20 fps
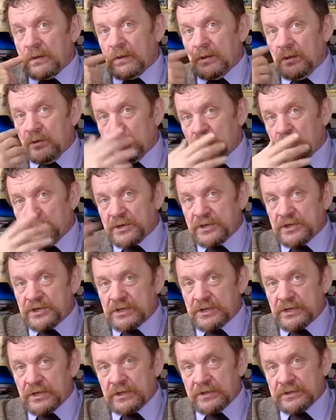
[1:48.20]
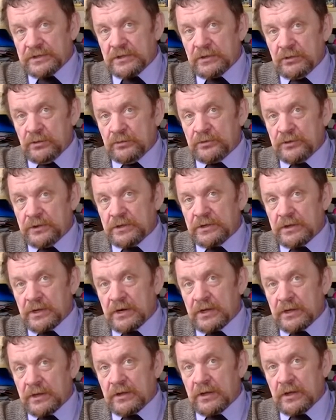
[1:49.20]
И он прочитал целую
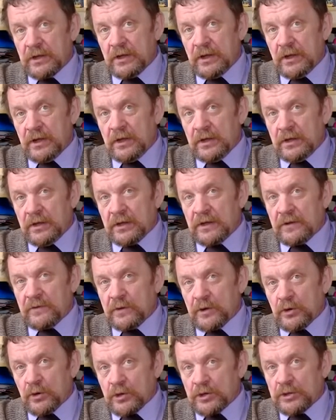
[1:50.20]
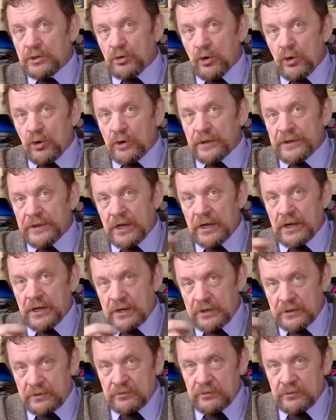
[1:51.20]
тетрадь. Я говорю, «А кто она,
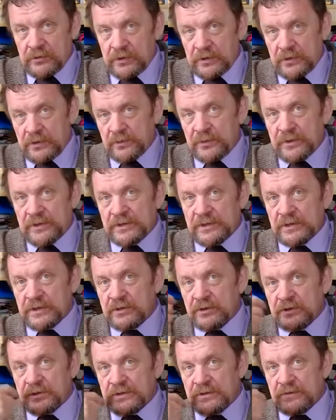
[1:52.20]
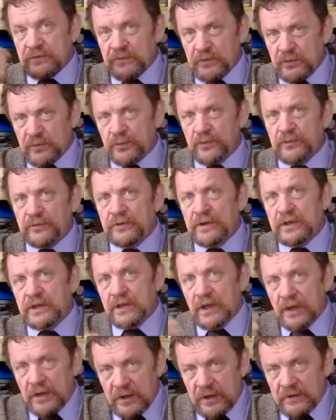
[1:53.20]
которой ты признаешься в
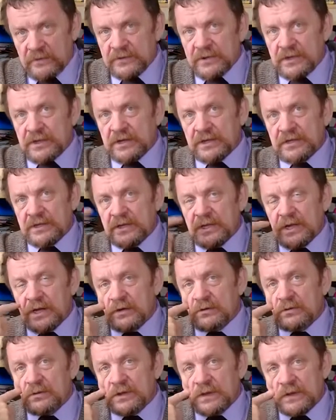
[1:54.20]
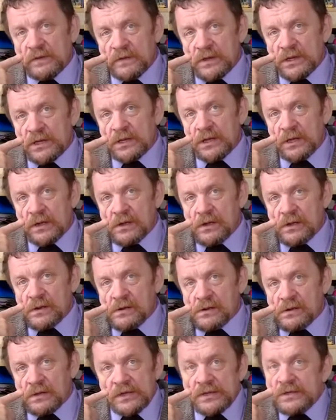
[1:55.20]
любви, в страстях? Он говорит,
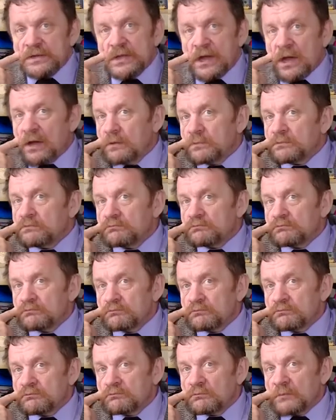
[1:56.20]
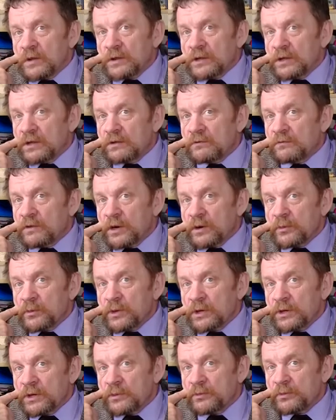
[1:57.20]
не знаю. Это я в
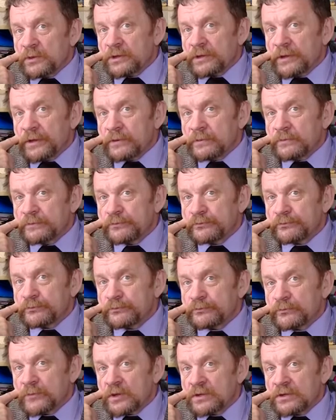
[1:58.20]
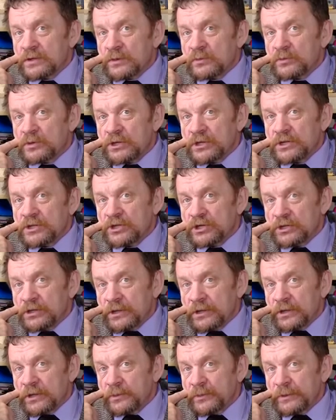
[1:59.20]
армии написал. У нас там
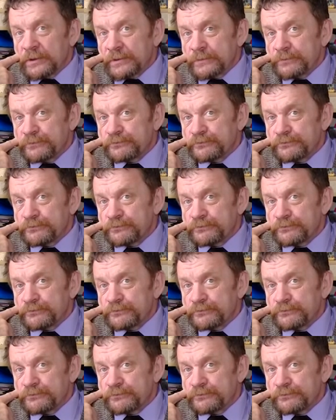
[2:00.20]
женщин не было.